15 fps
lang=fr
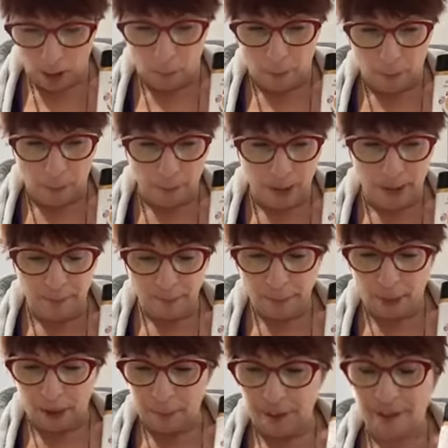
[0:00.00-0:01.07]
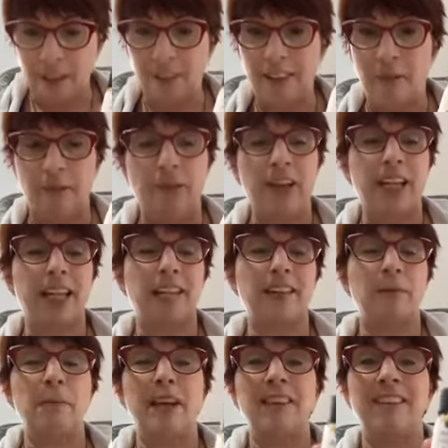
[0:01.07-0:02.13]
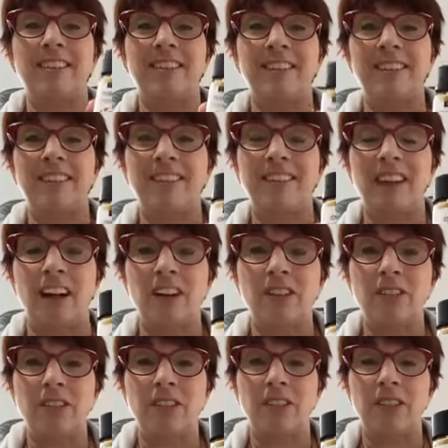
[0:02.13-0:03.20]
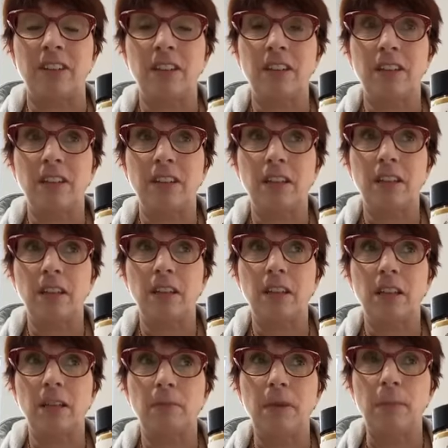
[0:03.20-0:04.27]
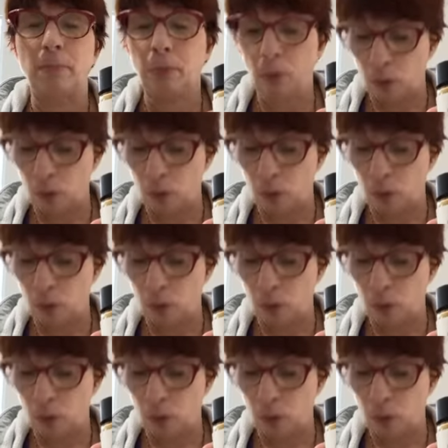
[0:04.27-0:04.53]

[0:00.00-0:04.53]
ils l'ont pas mis, mais ça, ça fait quasiment 6 tasses. Même